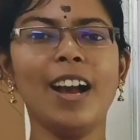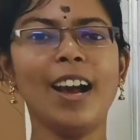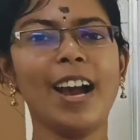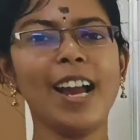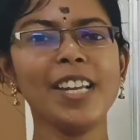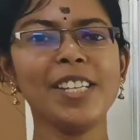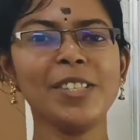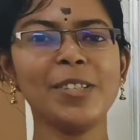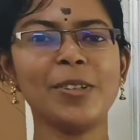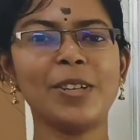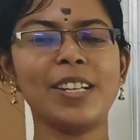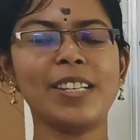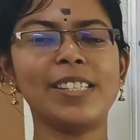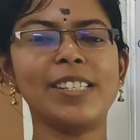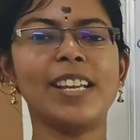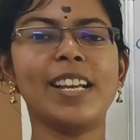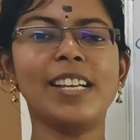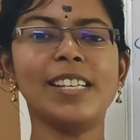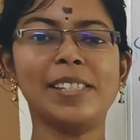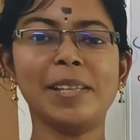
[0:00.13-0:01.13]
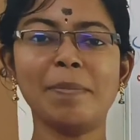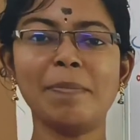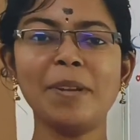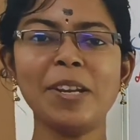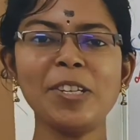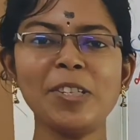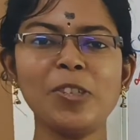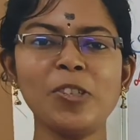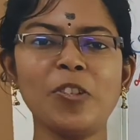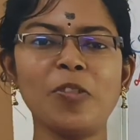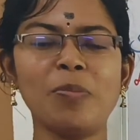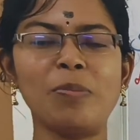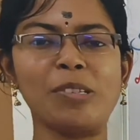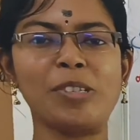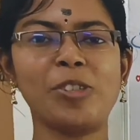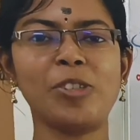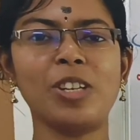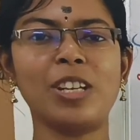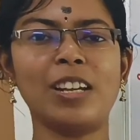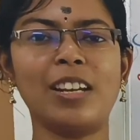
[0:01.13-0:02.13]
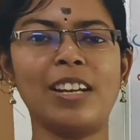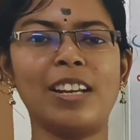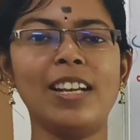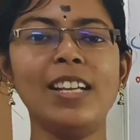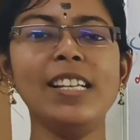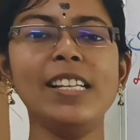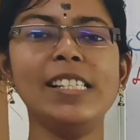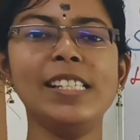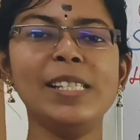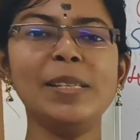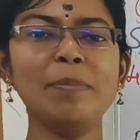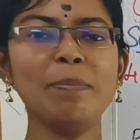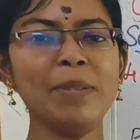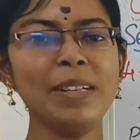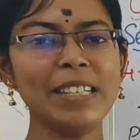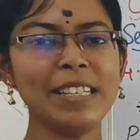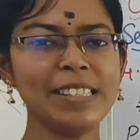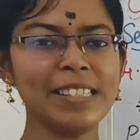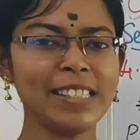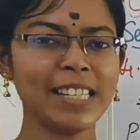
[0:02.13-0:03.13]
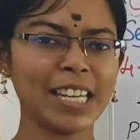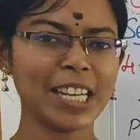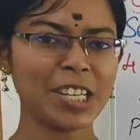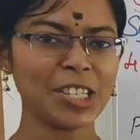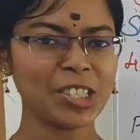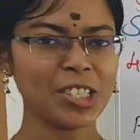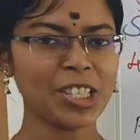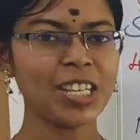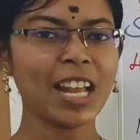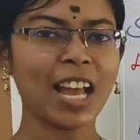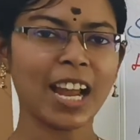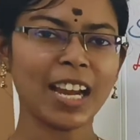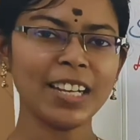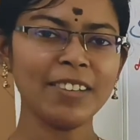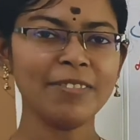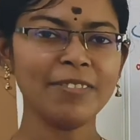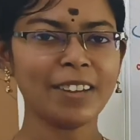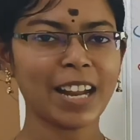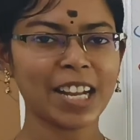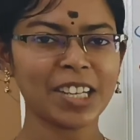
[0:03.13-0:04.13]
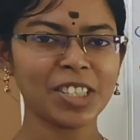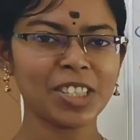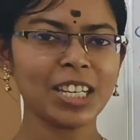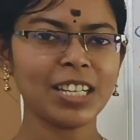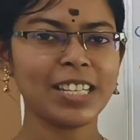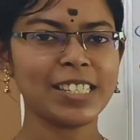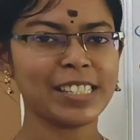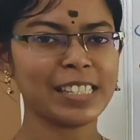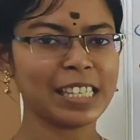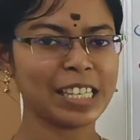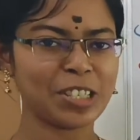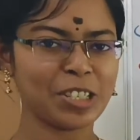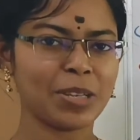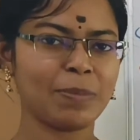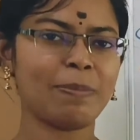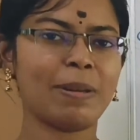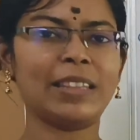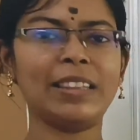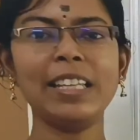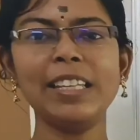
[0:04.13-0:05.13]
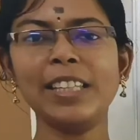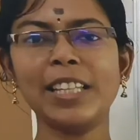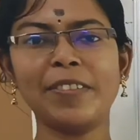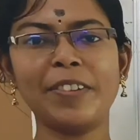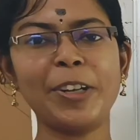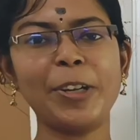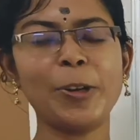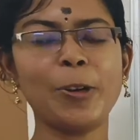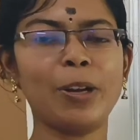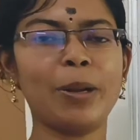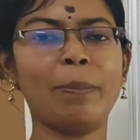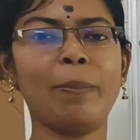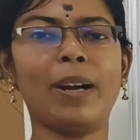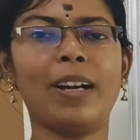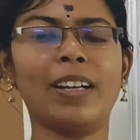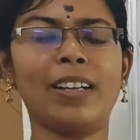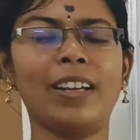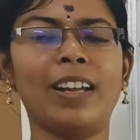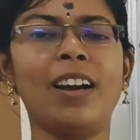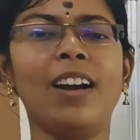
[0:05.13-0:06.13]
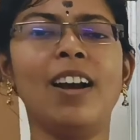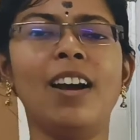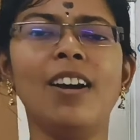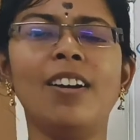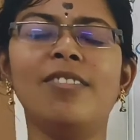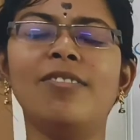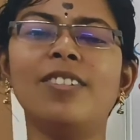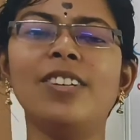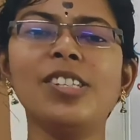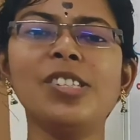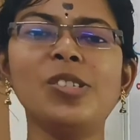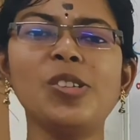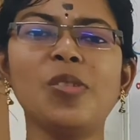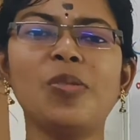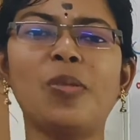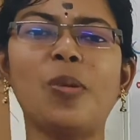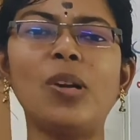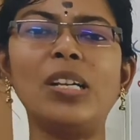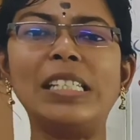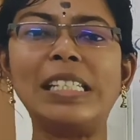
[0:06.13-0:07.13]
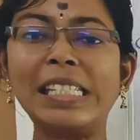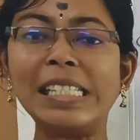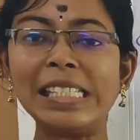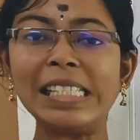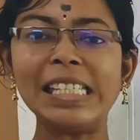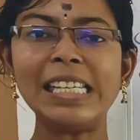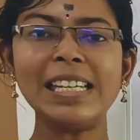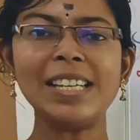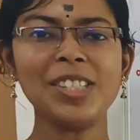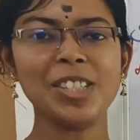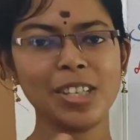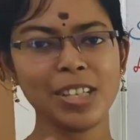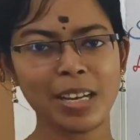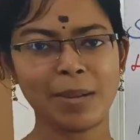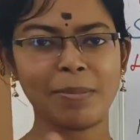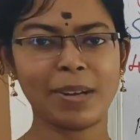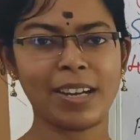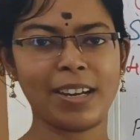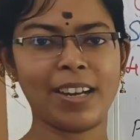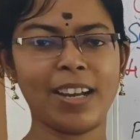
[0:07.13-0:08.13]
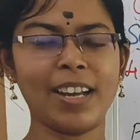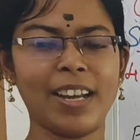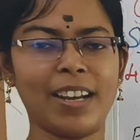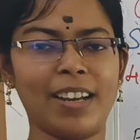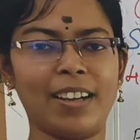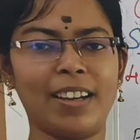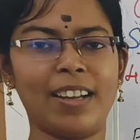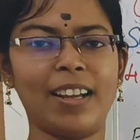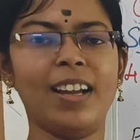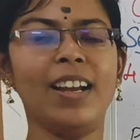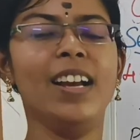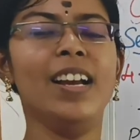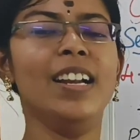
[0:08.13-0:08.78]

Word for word: ஹை ஸ்டூடெண்ட்ஸ் செப்பரேஷன் ஆஃப் மிக்சரில் சிம்பிள் டிஸ்டிலேஷன் அண்ட் ஃப்ராக்ஷனல் டிஸ்டிலேஷன் பற்றி இந்த வீடியோவில் பார்க்கலாம் ஃபர்ஸ்ட் ஆஃப் ஆல் டிஸ்டிலேஷன் அப்படின்னா என்ன